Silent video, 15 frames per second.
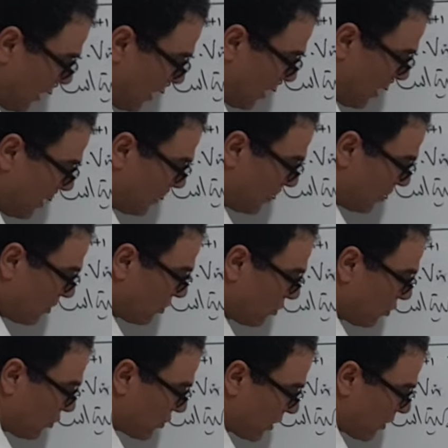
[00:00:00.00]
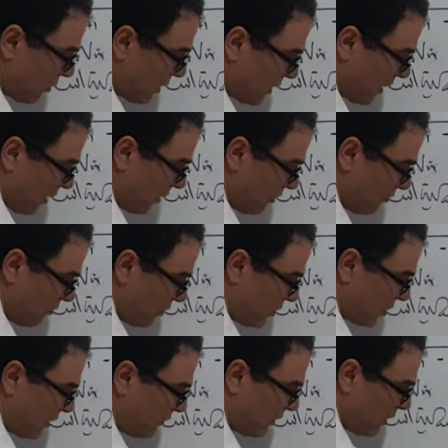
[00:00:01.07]
ان يساوي لنا في
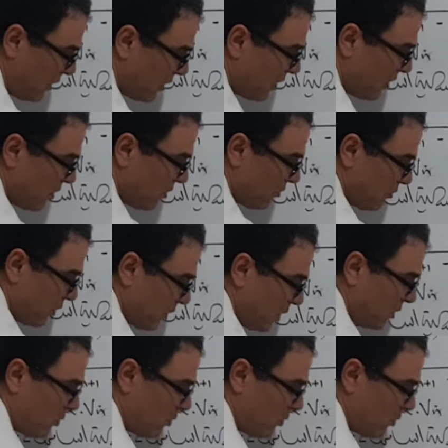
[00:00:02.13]
صفر في كي